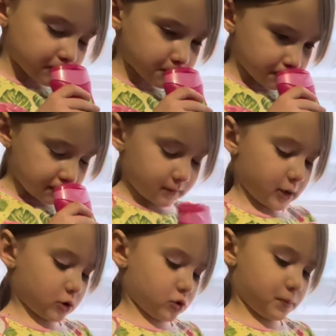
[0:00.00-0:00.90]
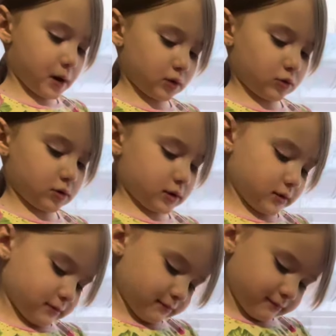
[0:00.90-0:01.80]
Алиски взяли.
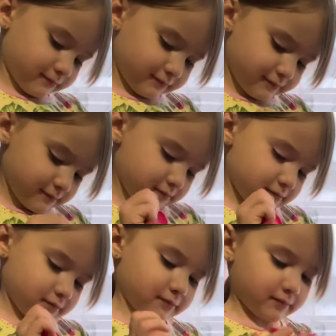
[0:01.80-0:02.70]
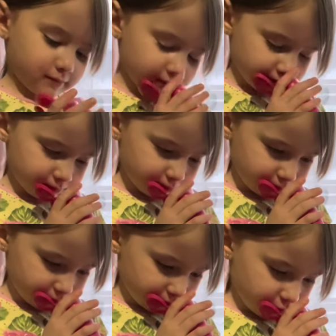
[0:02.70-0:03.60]
Малинка, да?
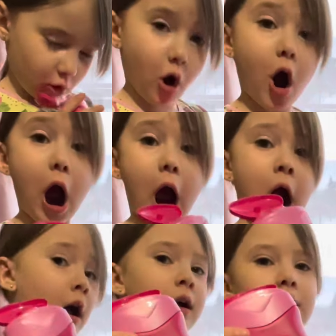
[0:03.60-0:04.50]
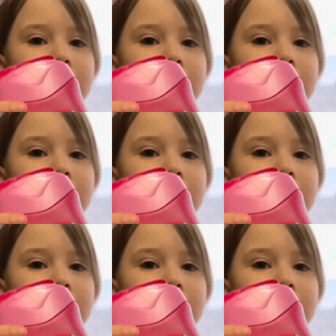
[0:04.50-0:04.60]
Убрали уже